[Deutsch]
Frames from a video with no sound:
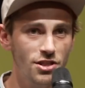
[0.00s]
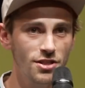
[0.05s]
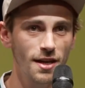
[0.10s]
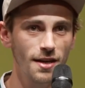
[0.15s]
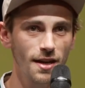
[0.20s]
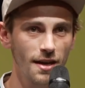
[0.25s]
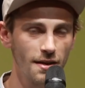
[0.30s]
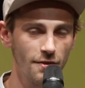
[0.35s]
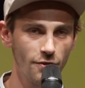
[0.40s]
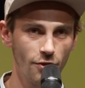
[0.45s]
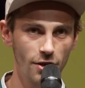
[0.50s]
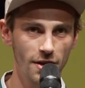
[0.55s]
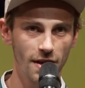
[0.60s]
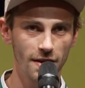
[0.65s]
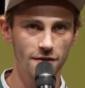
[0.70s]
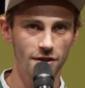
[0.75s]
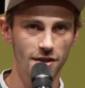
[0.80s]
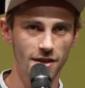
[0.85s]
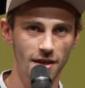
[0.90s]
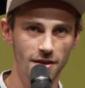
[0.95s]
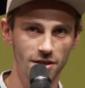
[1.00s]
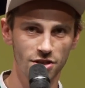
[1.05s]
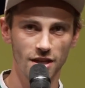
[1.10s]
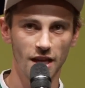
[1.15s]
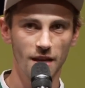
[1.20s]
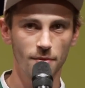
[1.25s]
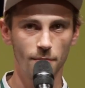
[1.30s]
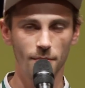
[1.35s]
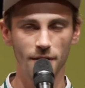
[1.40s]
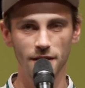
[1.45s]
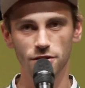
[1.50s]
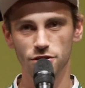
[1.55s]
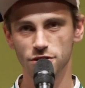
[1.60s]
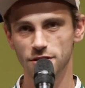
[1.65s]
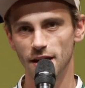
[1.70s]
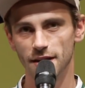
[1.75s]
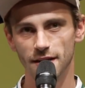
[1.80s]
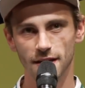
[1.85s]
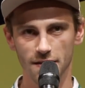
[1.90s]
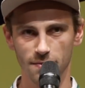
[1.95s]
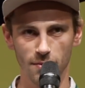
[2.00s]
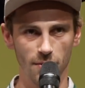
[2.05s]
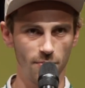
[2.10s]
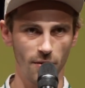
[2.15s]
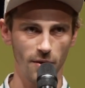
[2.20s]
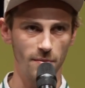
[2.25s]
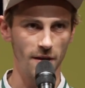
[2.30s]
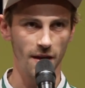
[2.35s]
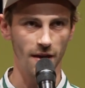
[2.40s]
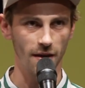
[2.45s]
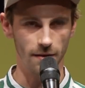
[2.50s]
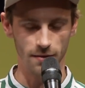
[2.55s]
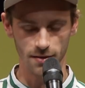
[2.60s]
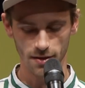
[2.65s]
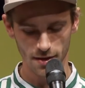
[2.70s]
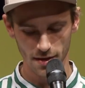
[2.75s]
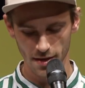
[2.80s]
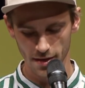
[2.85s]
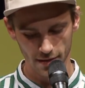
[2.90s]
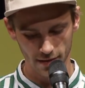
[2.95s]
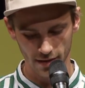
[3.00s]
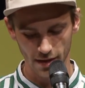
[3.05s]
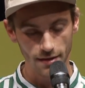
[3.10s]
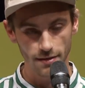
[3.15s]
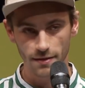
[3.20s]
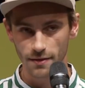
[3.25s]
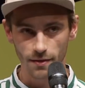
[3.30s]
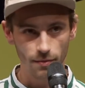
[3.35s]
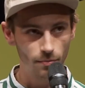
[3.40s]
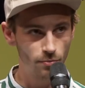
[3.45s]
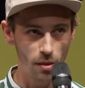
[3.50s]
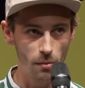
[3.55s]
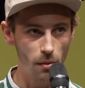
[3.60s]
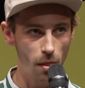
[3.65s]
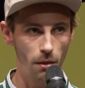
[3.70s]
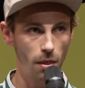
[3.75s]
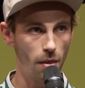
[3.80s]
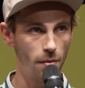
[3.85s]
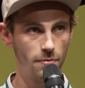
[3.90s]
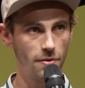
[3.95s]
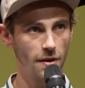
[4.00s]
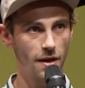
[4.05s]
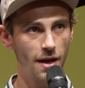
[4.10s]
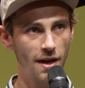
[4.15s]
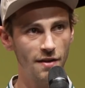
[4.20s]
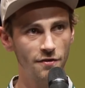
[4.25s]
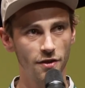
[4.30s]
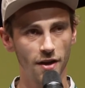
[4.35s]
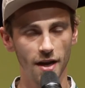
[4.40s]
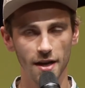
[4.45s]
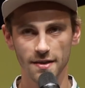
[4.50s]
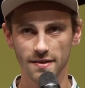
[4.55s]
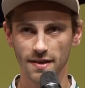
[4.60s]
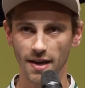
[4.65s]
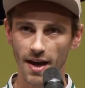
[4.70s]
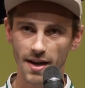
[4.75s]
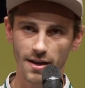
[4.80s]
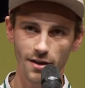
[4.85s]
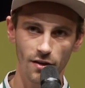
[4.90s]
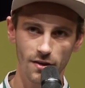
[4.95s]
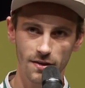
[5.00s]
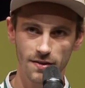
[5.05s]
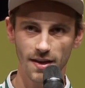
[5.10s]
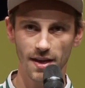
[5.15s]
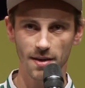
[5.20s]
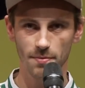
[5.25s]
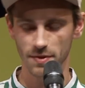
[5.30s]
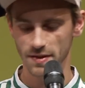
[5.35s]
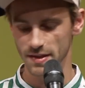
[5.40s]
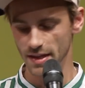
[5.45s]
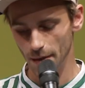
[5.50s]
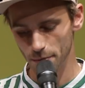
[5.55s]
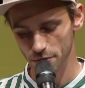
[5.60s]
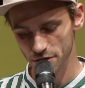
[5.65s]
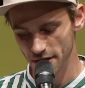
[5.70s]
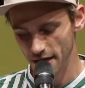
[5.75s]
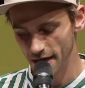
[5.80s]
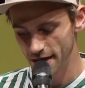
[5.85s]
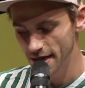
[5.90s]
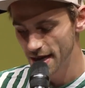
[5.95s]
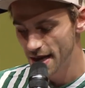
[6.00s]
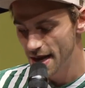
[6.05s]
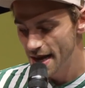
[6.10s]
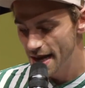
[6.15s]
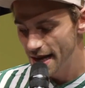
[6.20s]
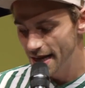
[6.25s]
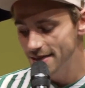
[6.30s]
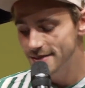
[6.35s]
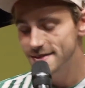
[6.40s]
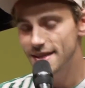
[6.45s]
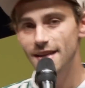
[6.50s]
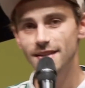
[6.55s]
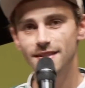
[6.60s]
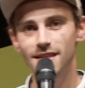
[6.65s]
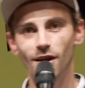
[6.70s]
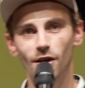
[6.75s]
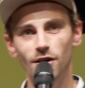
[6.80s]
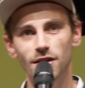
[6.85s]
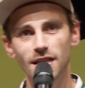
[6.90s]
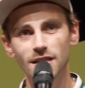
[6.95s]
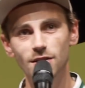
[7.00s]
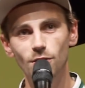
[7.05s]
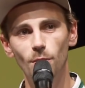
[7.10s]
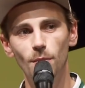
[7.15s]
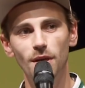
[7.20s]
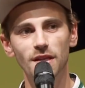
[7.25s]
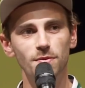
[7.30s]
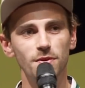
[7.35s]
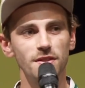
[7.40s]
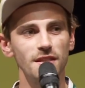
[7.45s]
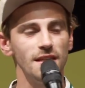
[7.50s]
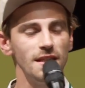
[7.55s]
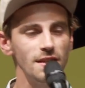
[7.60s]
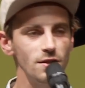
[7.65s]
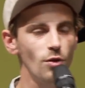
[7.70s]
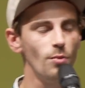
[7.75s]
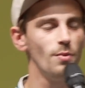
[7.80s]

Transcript: schnell darin geworden. Also ich kann schneller mit dem Handy schneiden als mit Premiere. Es geht einfach alles reinhauen, zack, bisschen abschneiden. Insta ist ja auch nicht unbedingt, es muss ja nicht